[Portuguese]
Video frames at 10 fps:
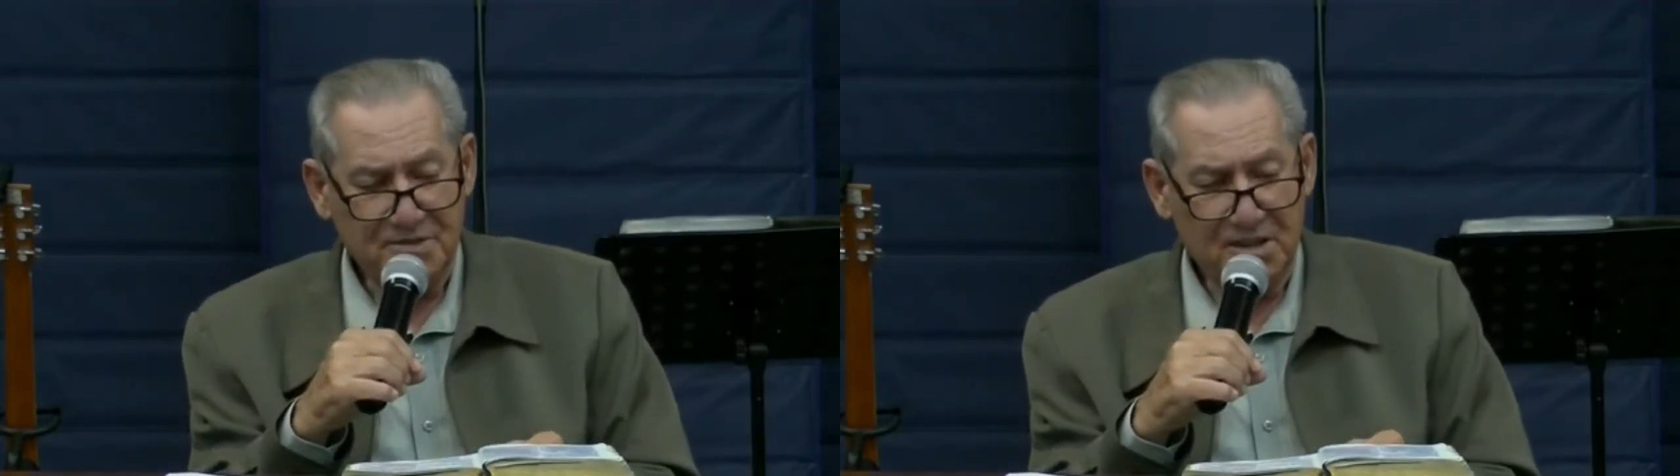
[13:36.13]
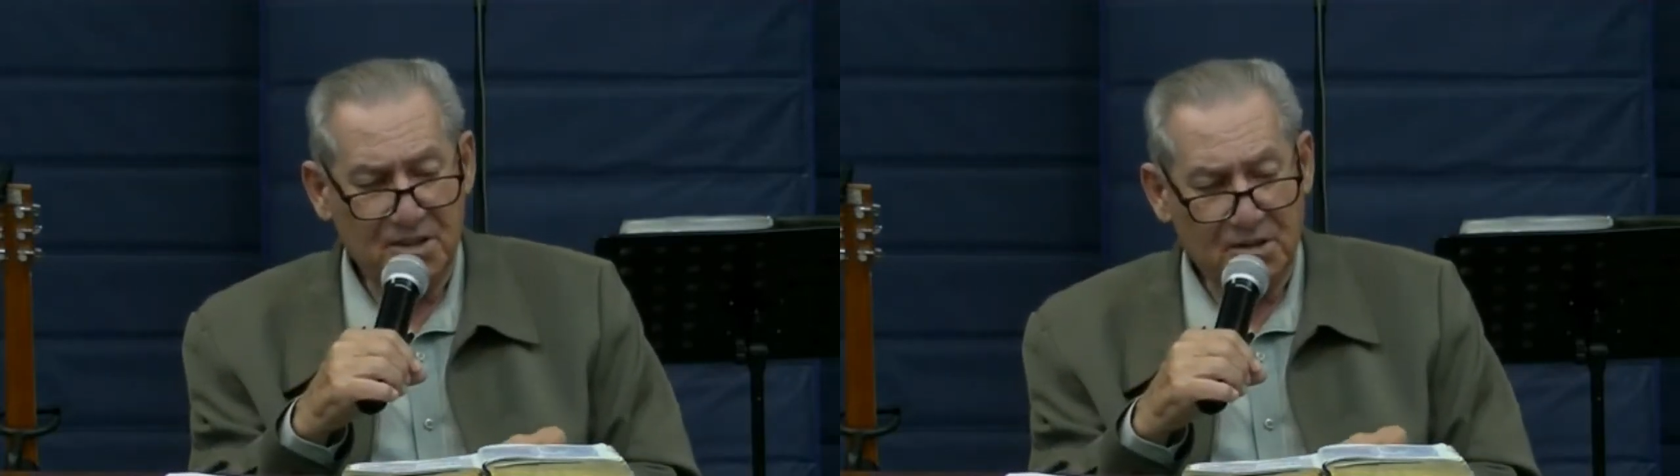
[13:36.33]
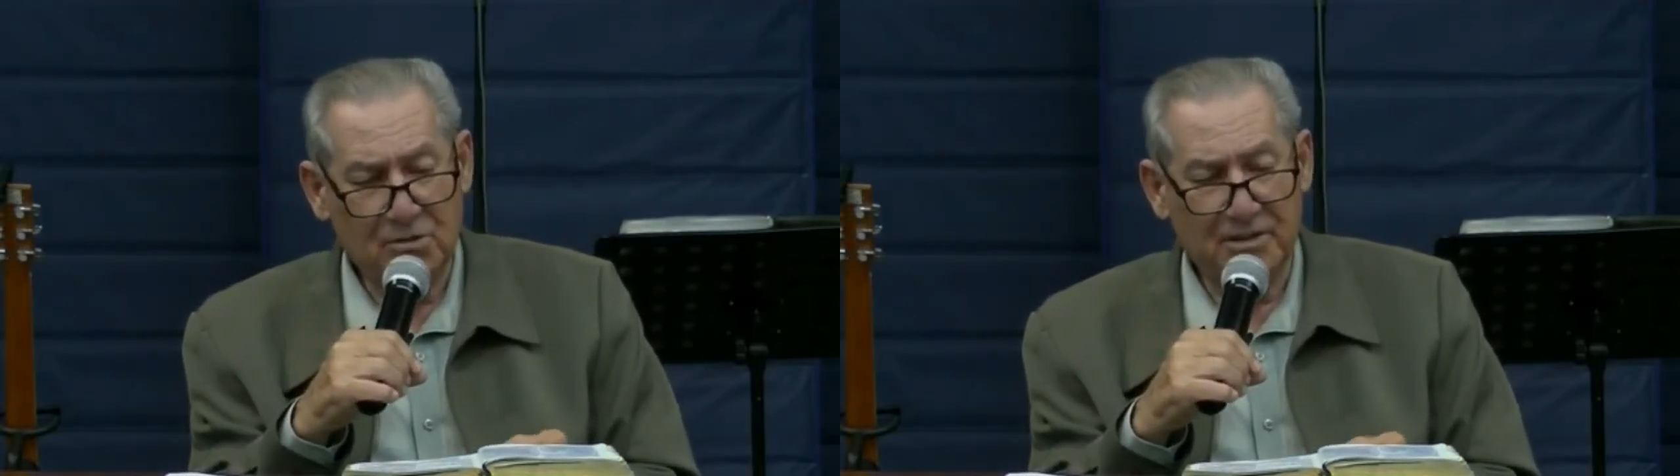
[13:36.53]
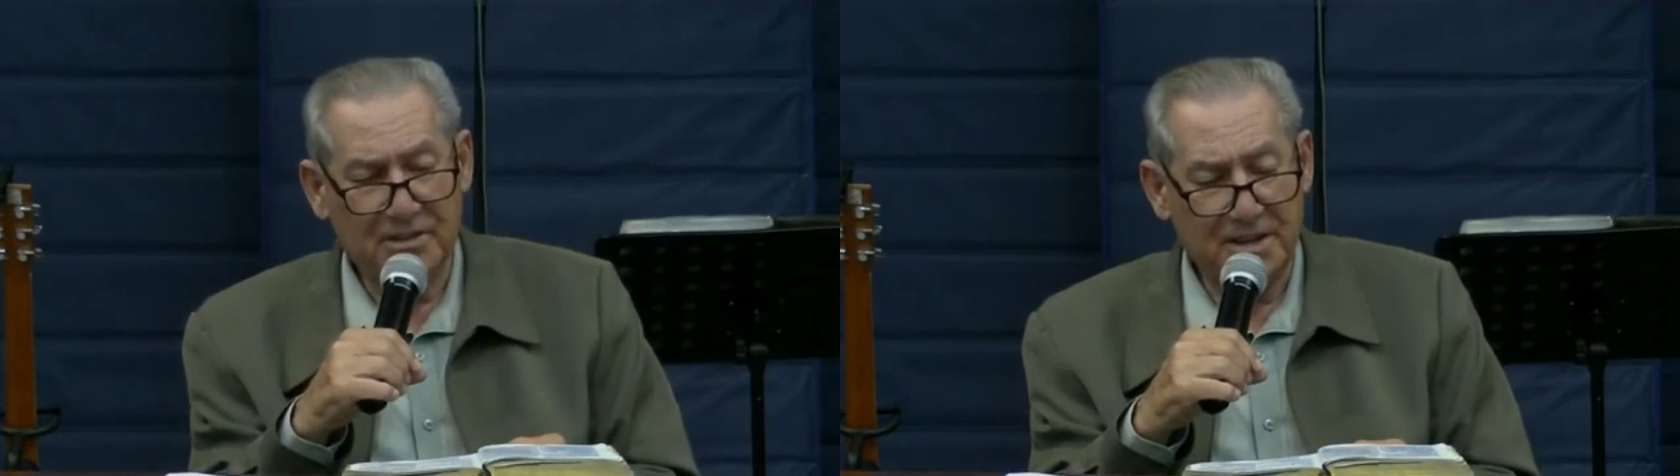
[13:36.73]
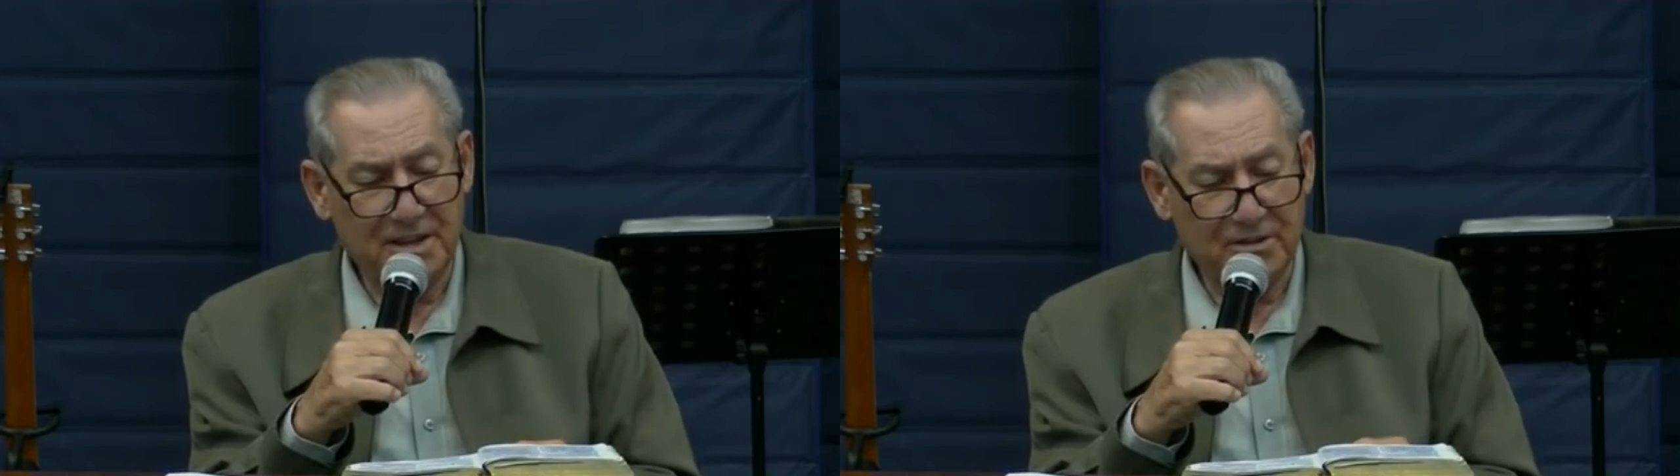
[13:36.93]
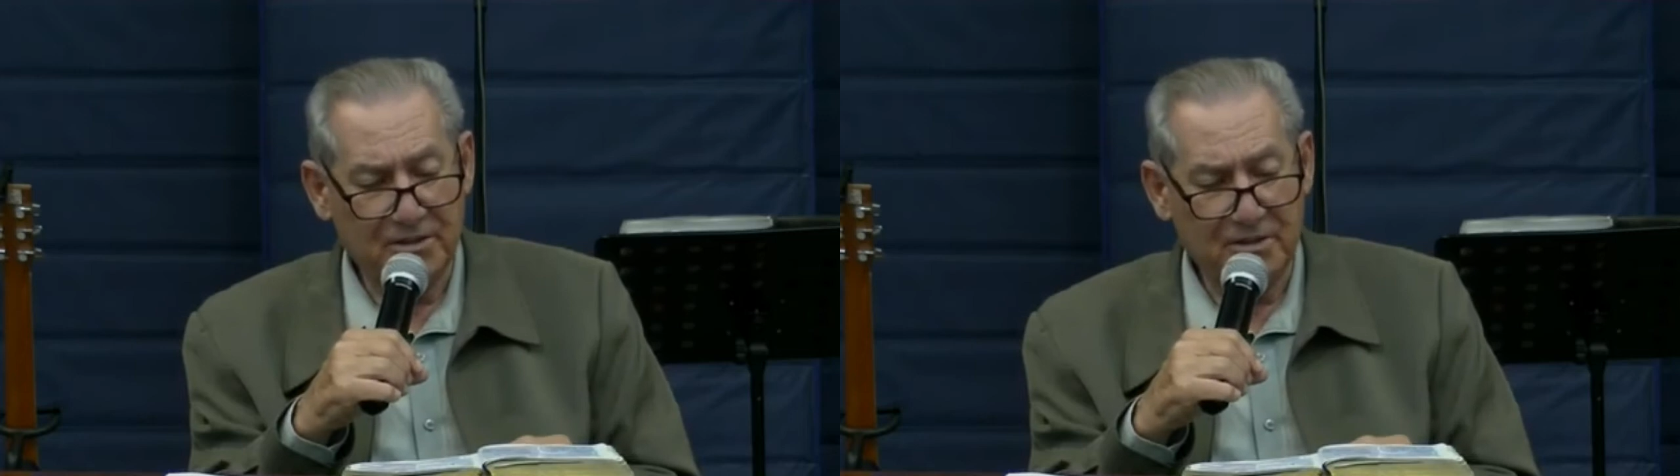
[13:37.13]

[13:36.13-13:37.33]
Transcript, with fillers: E eu gostaria que os